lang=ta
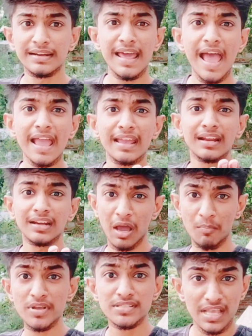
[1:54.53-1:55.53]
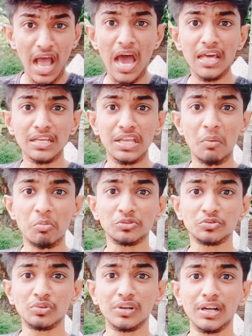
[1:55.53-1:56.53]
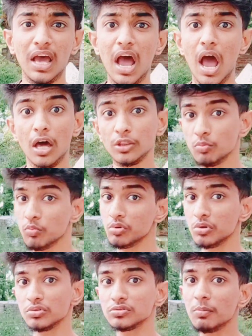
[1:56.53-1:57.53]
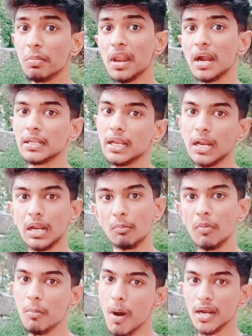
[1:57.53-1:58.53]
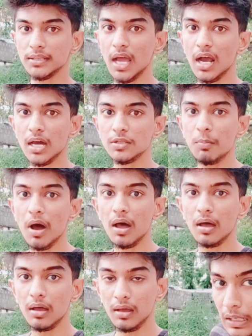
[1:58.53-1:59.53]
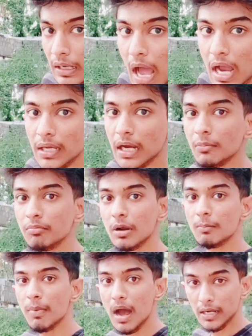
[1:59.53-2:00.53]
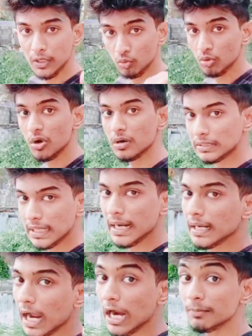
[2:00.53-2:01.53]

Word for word: டேய் நான் போய் சாரி கேட்போன்னு சொன்னேன்டா அந்த புல்ரோசர் பழங்க அடியெல்லாம் நம்ம பாடி தாங்காதுப்பா நான் கிளம்புறேன்டா நீ உயிரோட இருந்தா எனக்கு